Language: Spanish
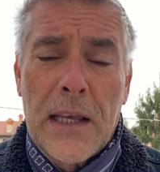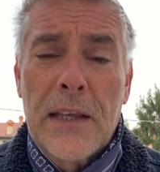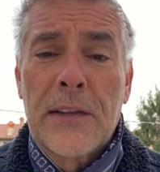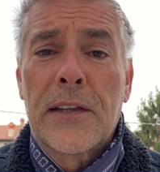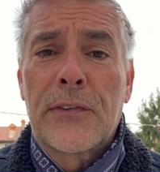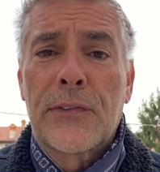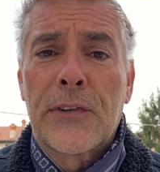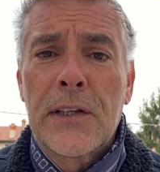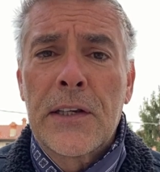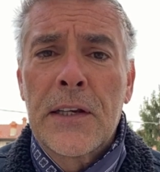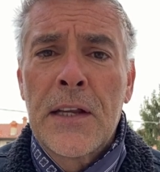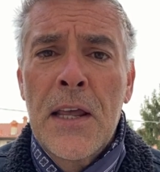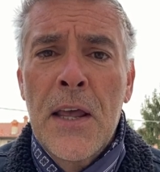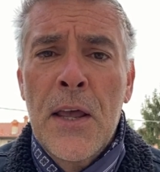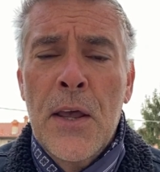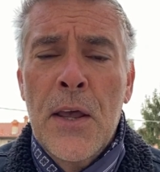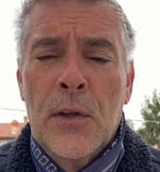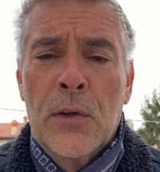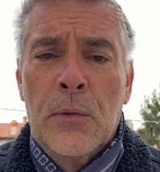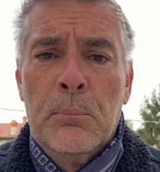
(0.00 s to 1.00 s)
Es decir,
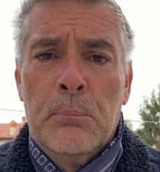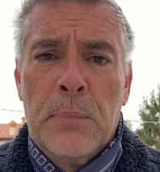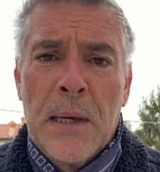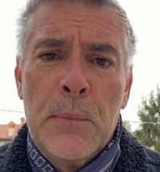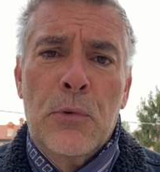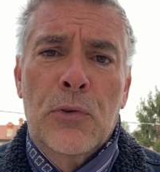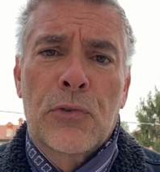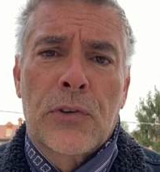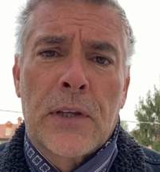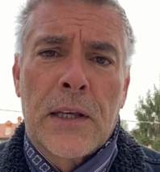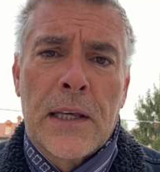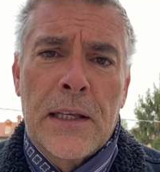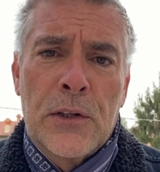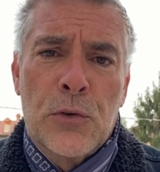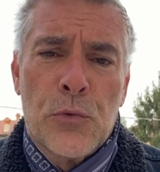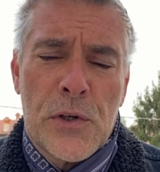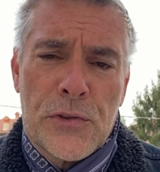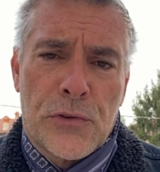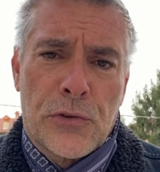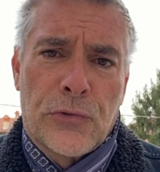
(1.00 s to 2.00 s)
vemos que
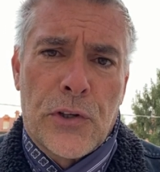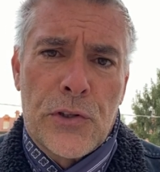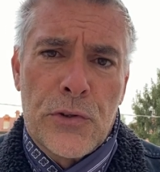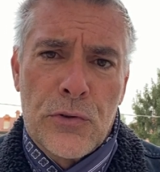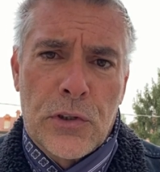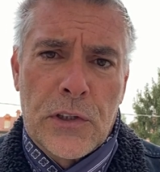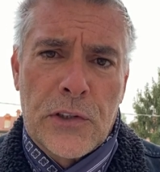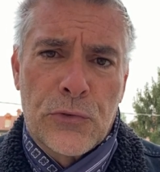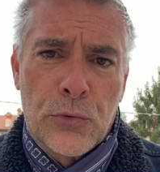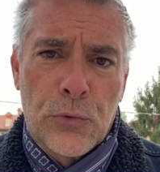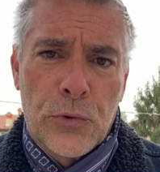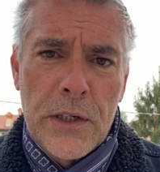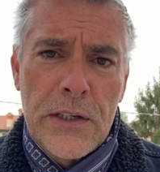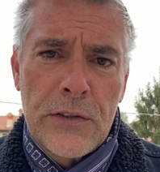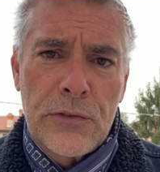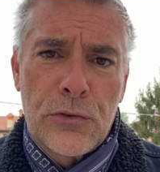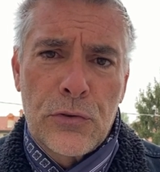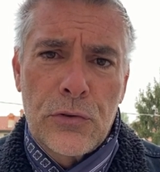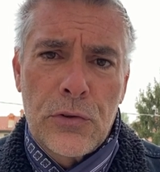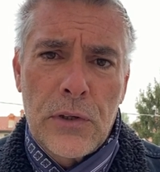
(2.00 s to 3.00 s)
nuestro Señor
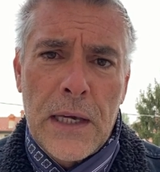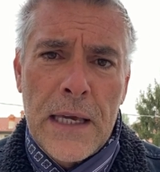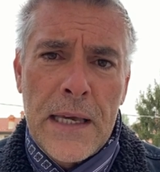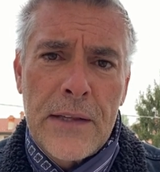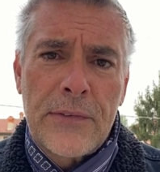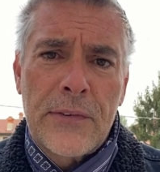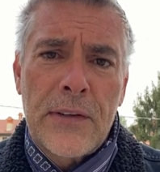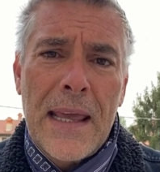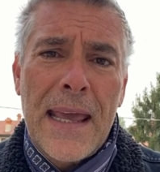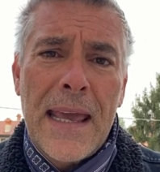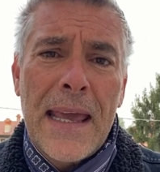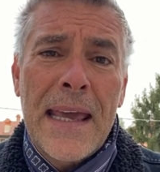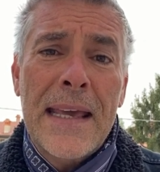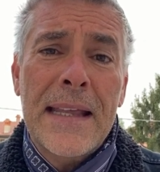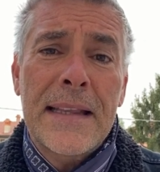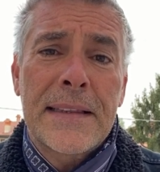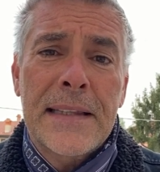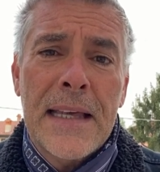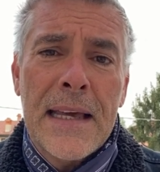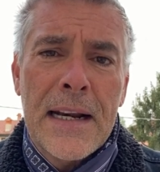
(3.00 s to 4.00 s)
Jesucristo es
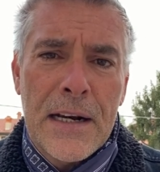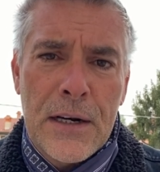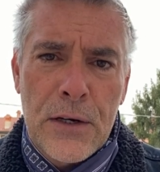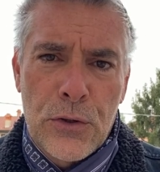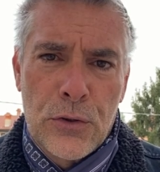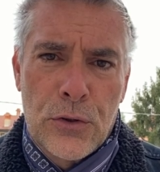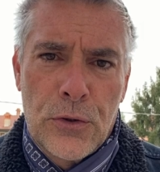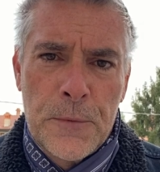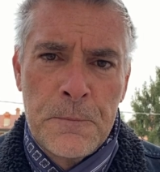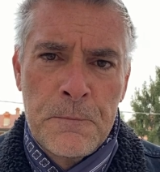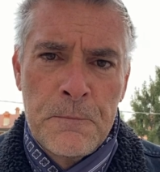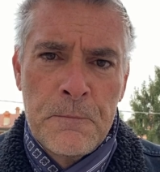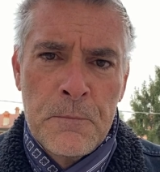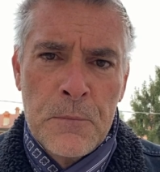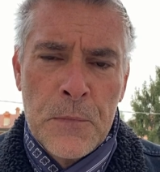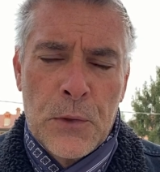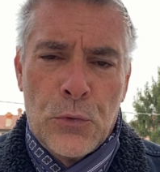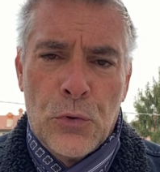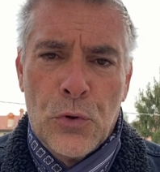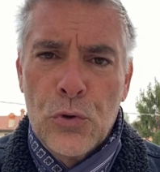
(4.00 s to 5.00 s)
eterno,
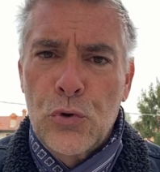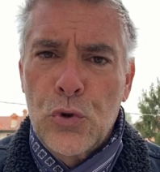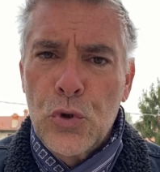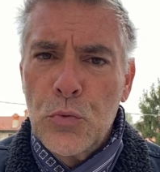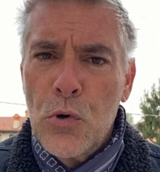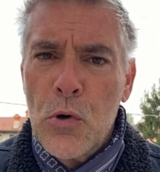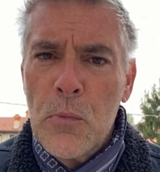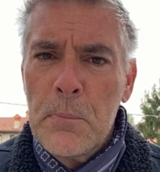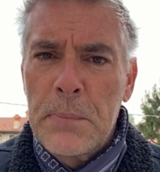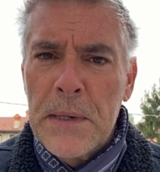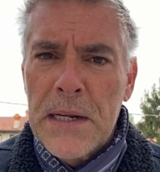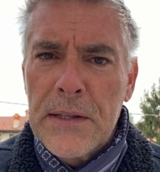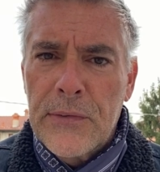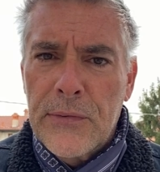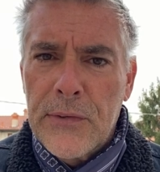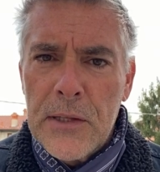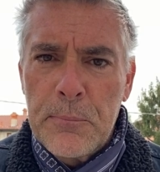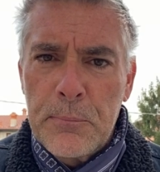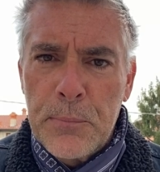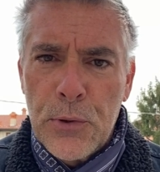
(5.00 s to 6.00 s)
no tuvo un
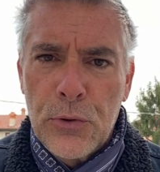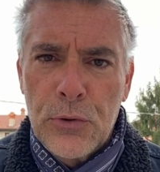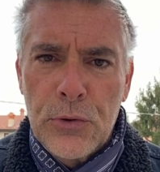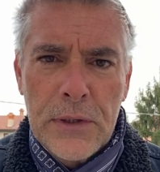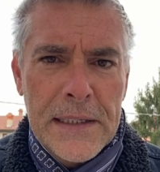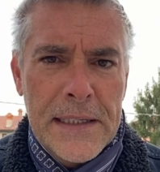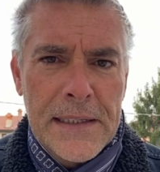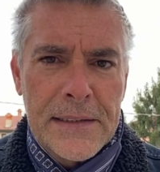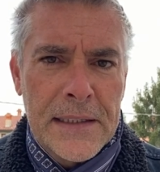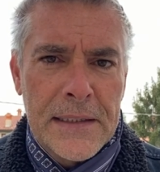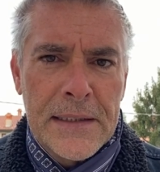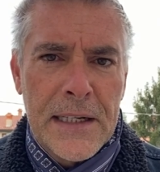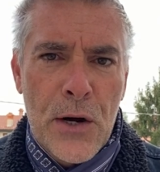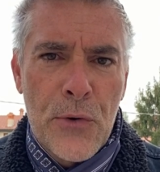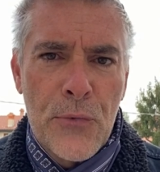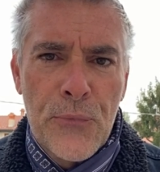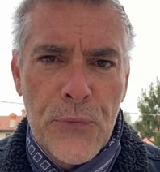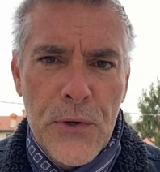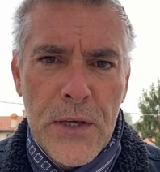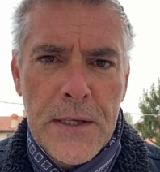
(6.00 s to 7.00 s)
principio ni tendrá
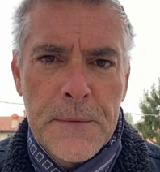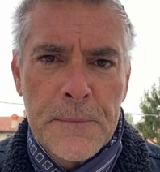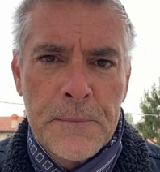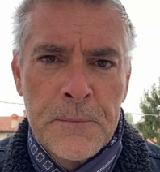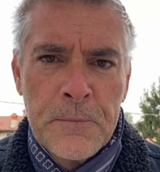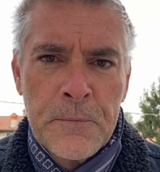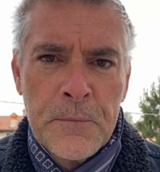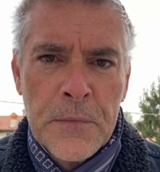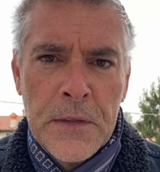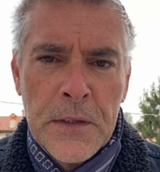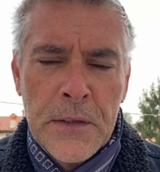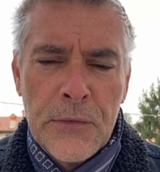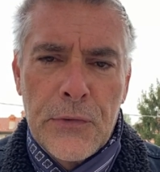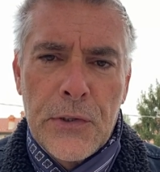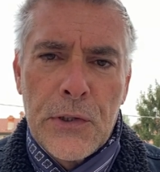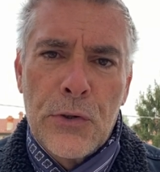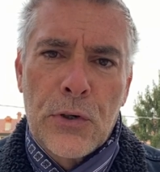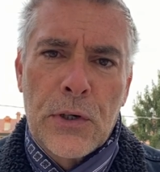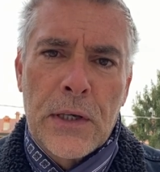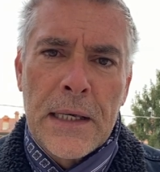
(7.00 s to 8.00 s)
un fin
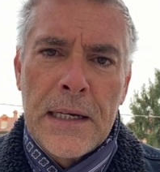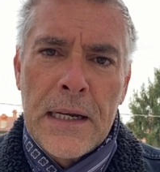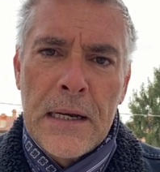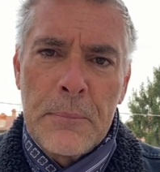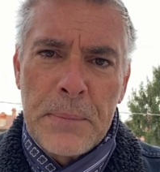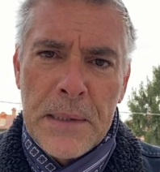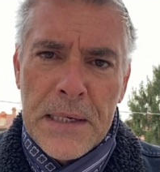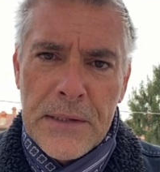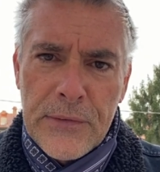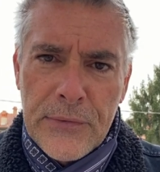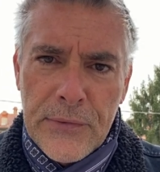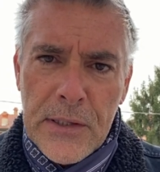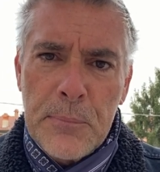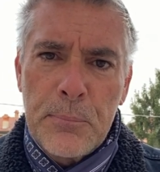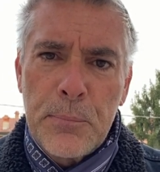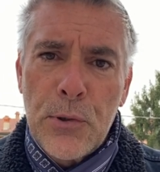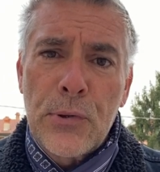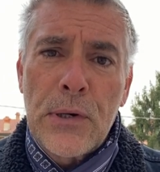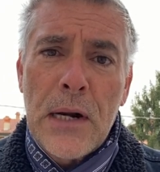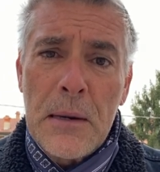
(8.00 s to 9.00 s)
sino que en el
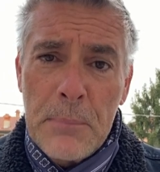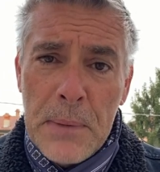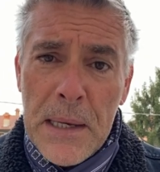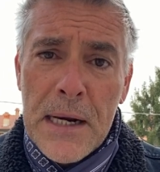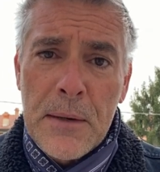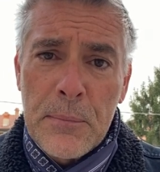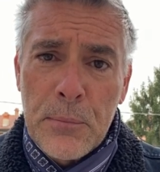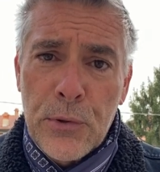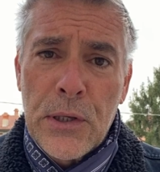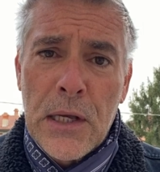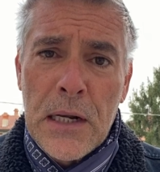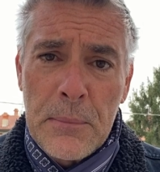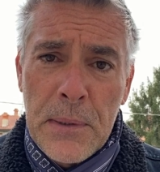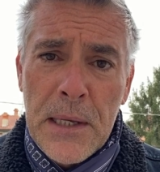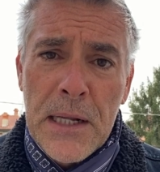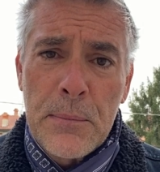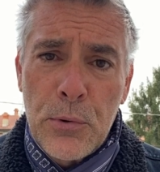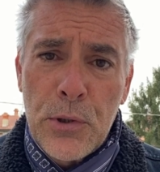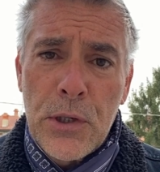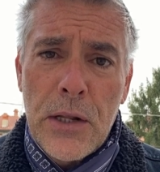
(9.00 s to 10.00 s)
principio era el verbo y el
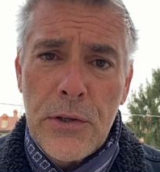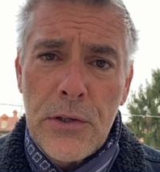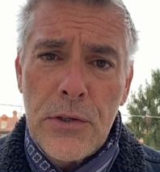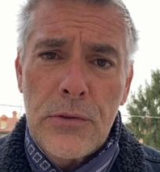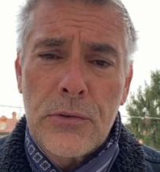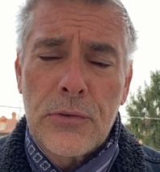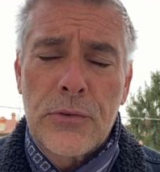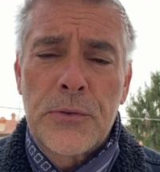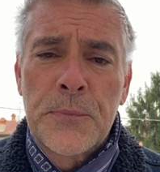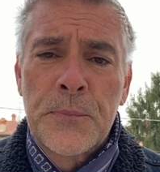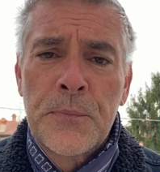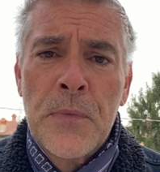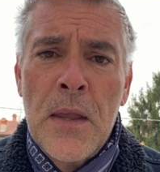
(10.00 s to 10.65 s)
verbo era Dios.